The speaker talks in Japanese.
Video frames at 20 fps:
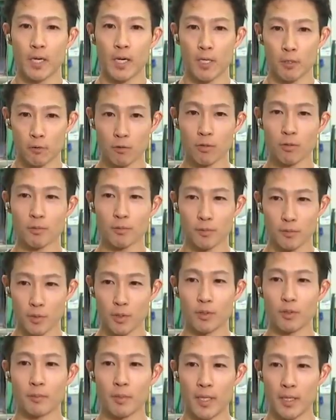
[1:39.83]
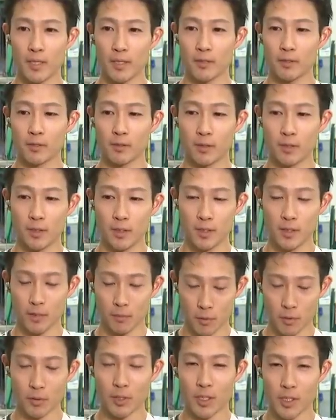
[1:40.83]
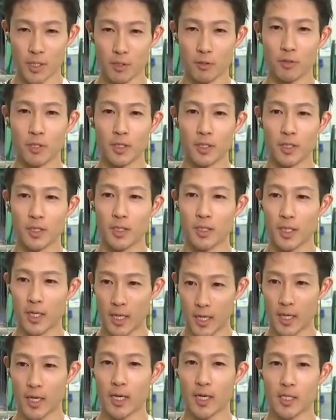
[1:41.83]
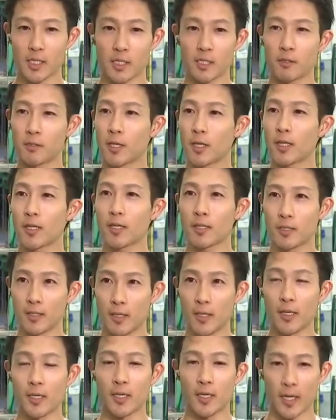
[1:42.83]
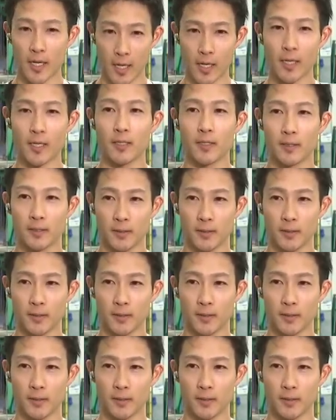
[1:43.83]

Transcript: あのもう毎レースいつも同じように、うん、はい、走ってるだけなんで、はい、はい、